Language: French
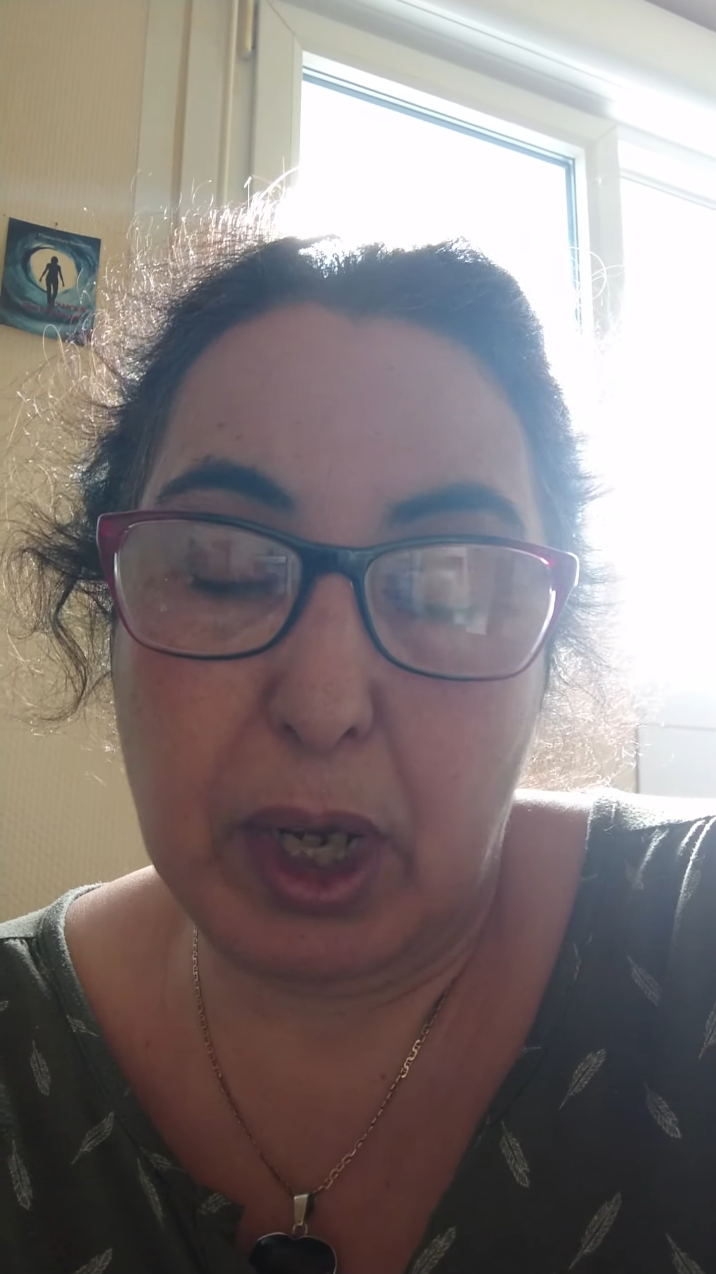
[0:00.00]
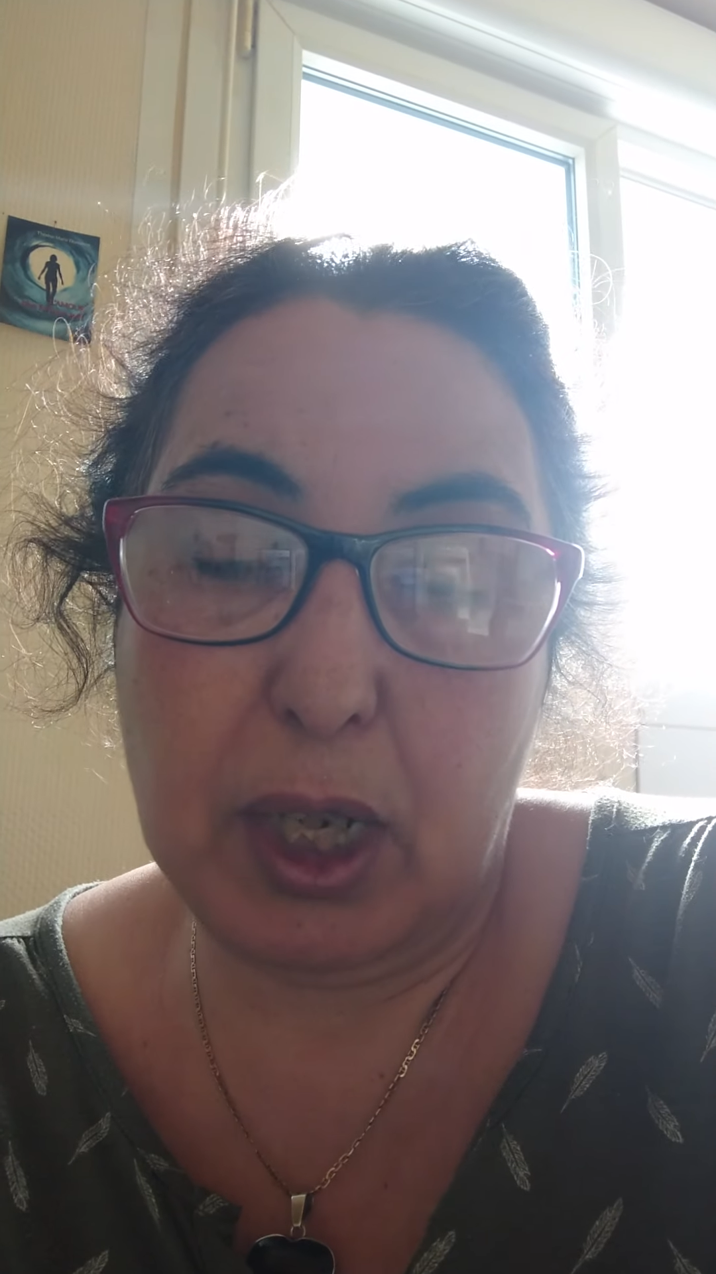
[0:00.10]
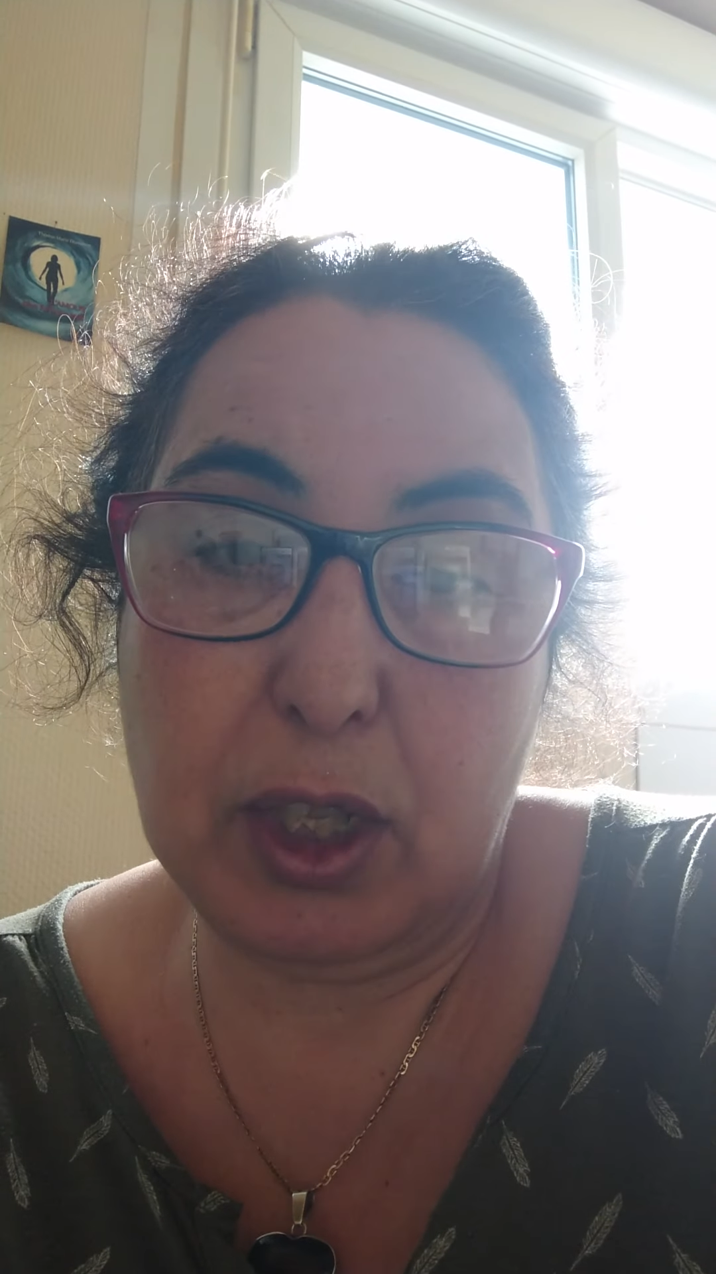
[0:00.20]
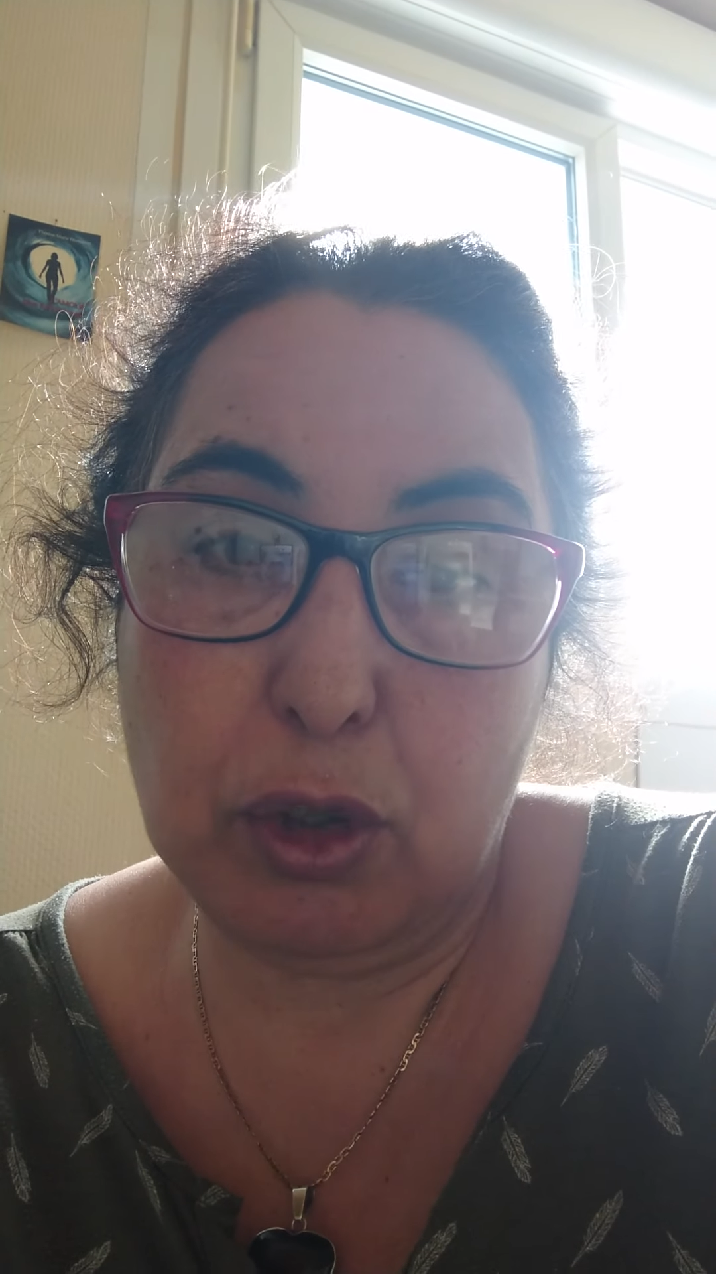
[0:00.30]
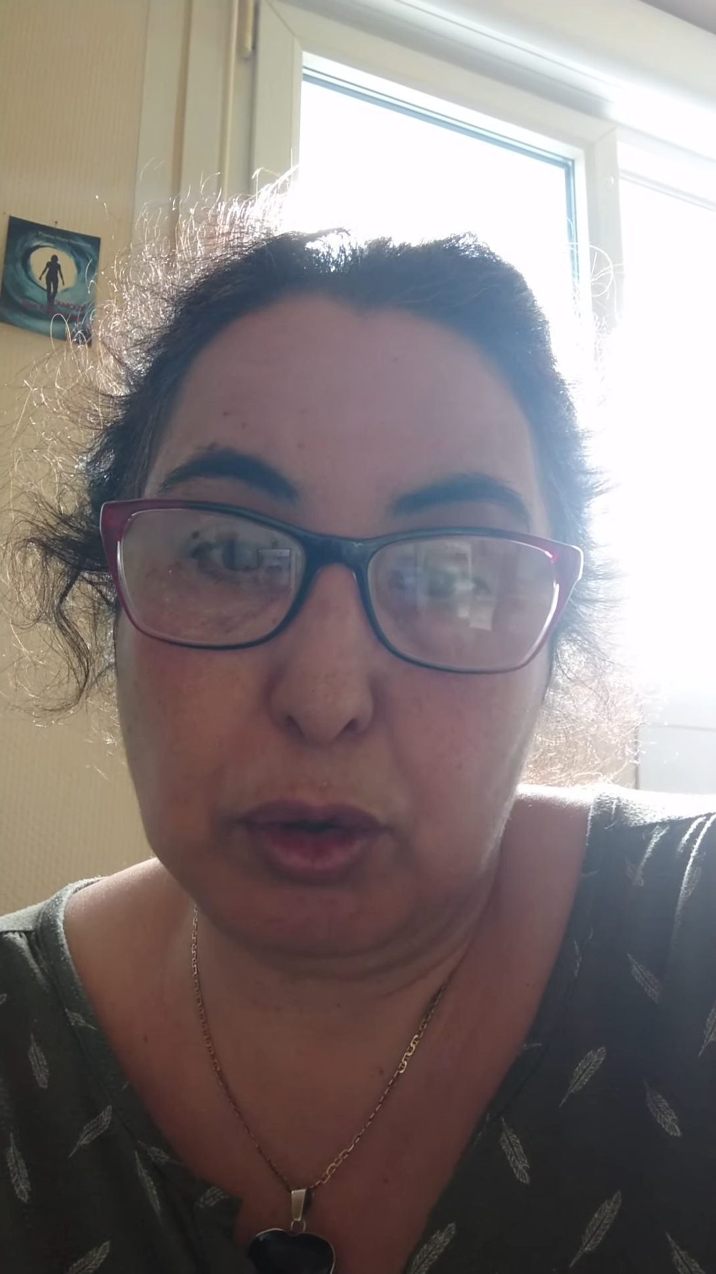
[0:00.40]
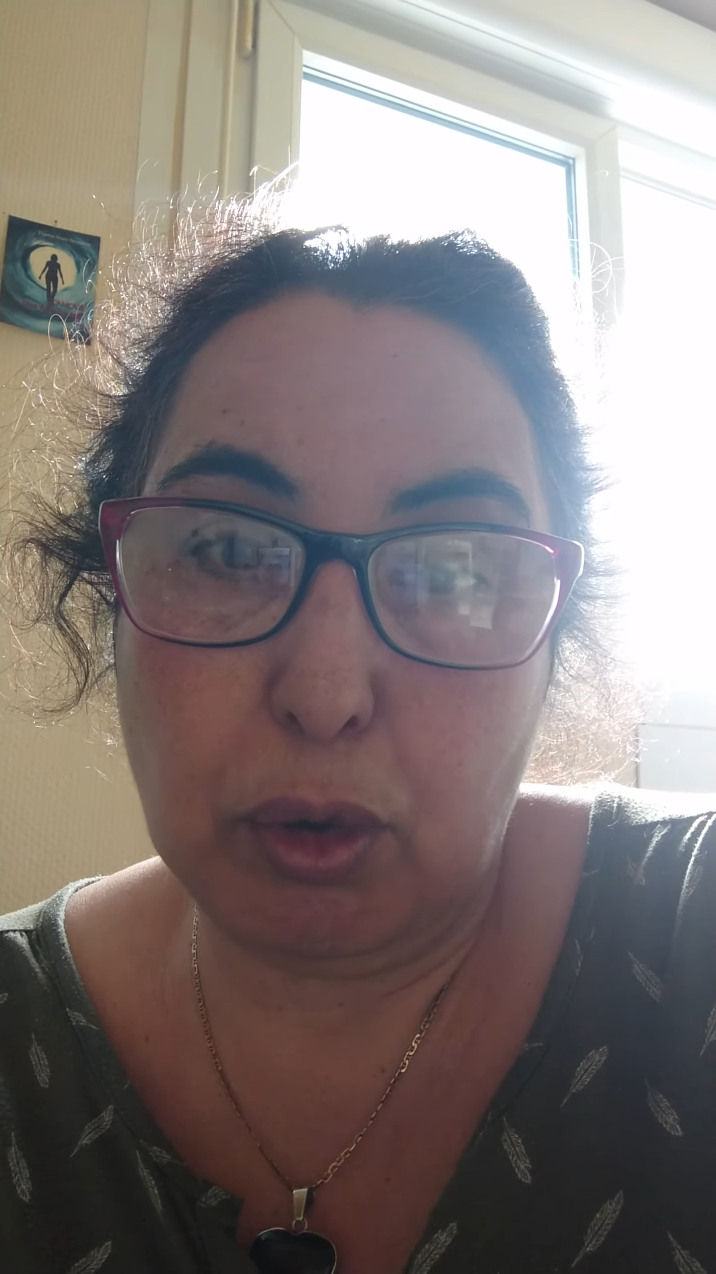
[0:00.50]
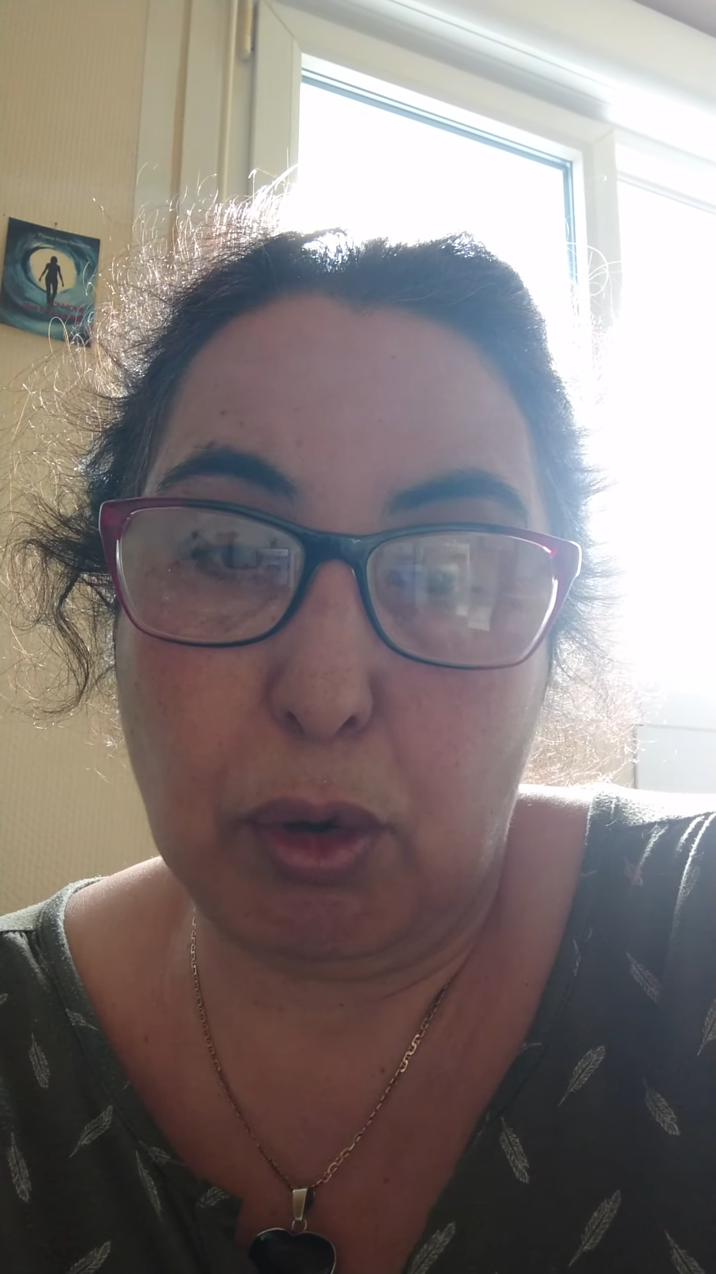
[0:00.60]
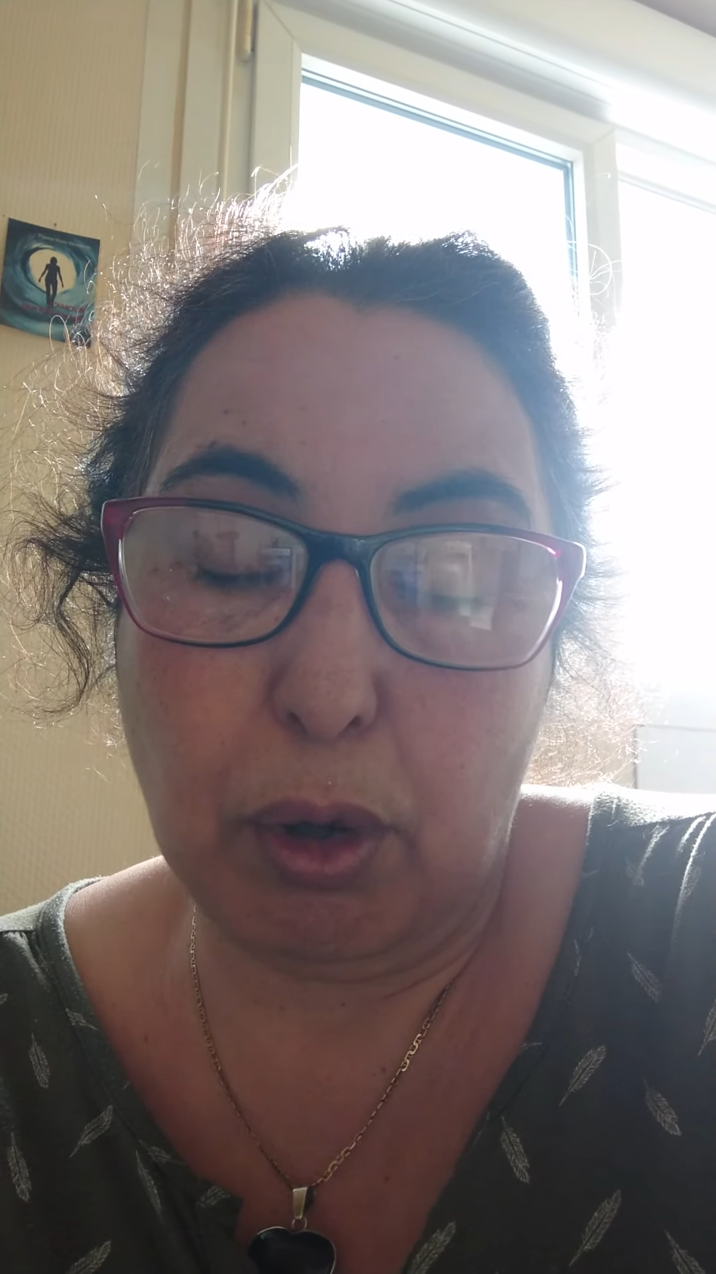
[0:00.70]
bien que les gens soient